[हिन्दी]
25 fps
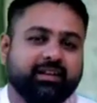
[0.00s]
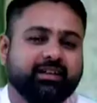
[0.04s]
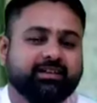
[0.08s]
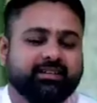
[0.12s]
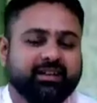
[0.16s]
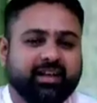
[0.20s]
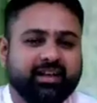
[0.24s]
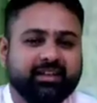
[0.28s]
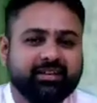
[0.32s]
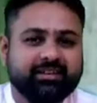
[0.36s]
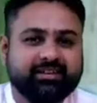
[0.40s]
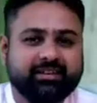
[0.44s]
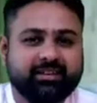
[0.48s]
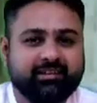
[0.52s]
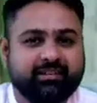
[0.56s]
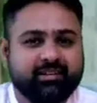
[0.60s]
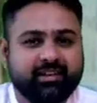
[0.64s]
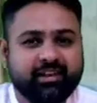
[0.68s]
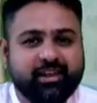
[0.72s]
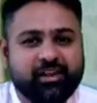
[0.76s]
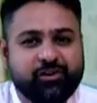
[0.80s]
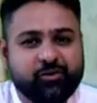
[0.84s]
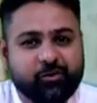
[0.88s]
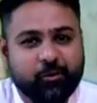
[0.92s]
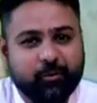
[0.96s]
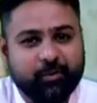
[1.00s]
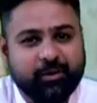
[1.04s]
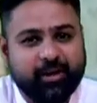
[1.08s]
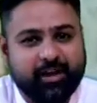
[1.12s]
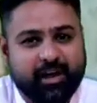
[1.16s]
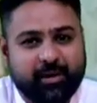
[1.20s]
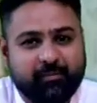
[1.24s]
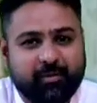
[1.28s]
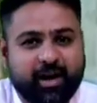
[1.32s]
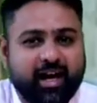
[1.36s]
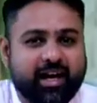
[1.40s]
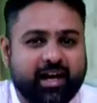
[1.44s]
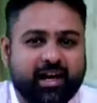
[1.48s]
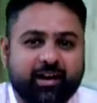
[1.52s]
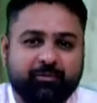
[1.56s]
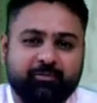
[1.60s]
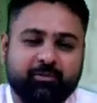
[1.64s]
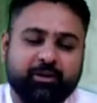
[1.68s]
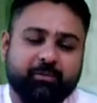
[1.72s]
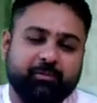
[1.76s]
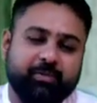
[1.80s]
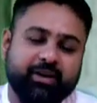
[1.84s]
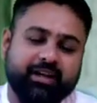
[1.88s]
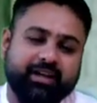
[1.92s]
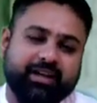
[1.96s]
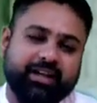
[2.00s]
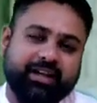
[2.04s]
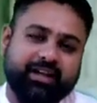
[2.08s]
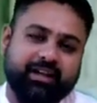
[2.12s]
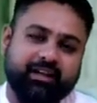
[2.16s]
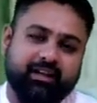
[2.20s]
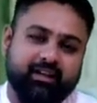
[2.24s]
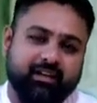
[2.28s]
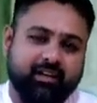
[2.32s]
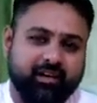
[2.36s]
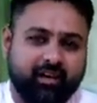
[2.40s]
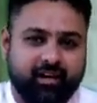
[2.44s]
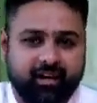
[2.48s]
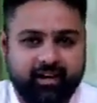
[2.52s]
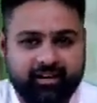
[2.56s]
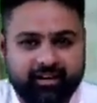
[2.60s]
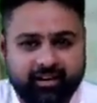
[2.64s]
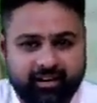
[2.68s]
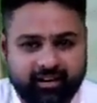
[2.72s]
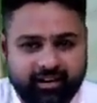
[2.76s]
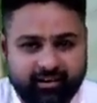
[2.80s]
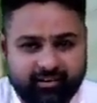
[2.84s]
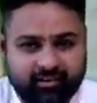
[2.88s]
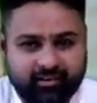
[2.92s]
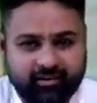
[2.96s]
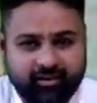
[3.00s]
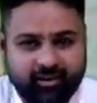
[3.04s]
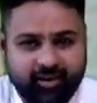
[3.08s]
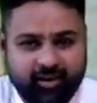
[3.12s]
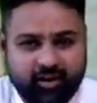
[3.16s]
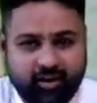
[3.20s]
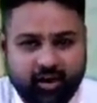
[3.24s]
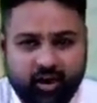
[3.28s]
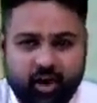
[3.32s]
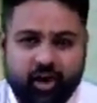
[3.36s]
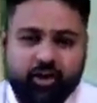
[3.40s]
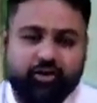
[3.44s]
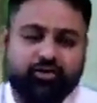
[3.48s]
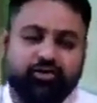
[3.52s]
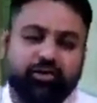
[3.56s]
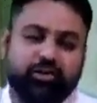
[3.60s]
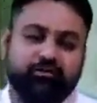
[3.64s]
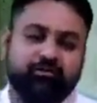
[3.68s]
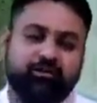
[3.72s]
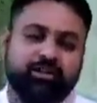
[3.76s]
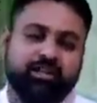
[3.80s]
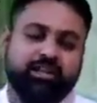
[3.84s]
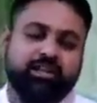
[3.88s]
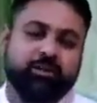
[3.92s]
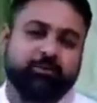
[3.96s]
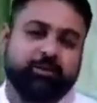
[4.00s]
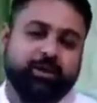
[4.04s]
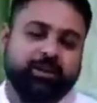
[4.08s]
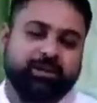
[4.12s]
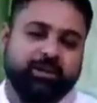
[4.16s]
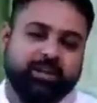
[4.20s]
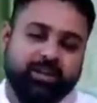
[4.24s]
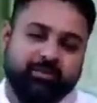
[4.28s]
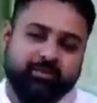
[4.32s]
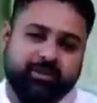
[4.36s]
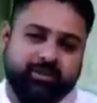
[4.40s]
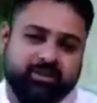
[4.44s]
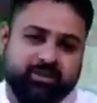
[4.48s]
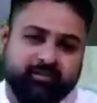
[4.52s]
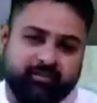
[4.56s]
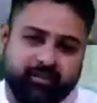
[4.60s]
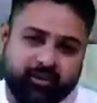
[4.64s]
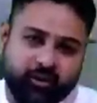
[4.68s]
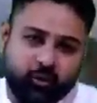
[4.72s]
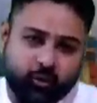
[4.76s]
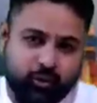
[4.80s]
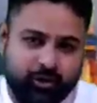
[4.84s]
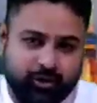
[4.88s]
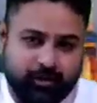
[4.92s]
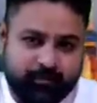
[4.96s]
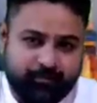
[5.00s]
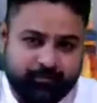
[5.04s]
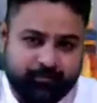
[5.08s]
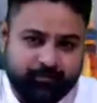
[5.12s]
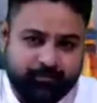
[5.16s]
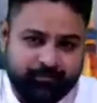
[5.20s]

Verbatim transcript: ने सारी जिंदगी जो भी कमाया अपने बेटे के लिए लगा दिया और उसे विदेश भेजने में सफल हुए